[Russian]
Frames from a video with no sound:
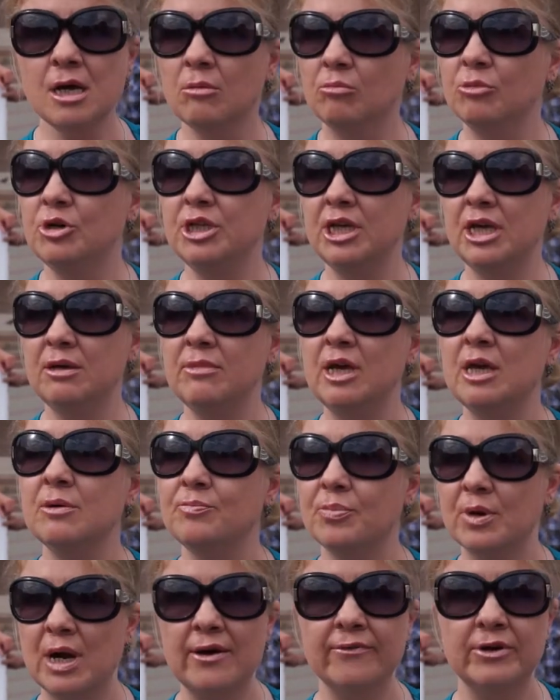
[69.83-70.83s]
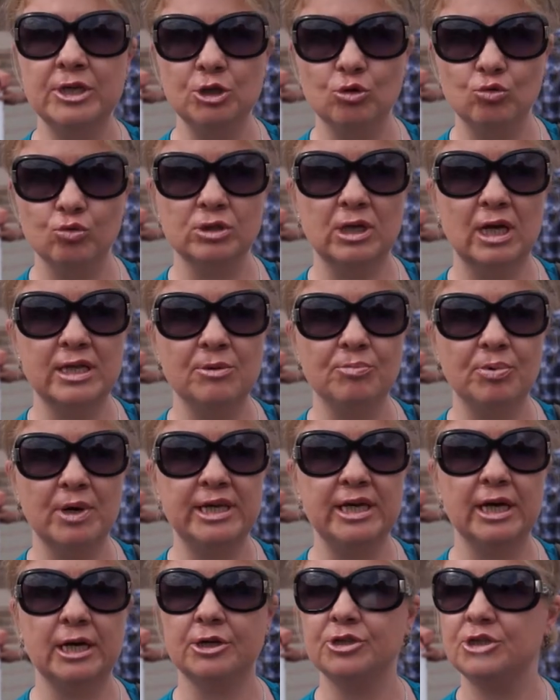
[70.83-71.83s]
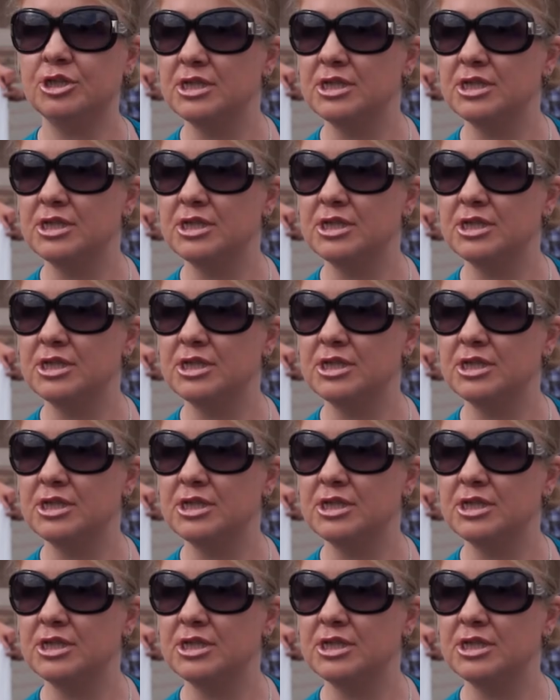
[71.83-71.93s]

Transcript: Мы не имеем права никуда не поехать,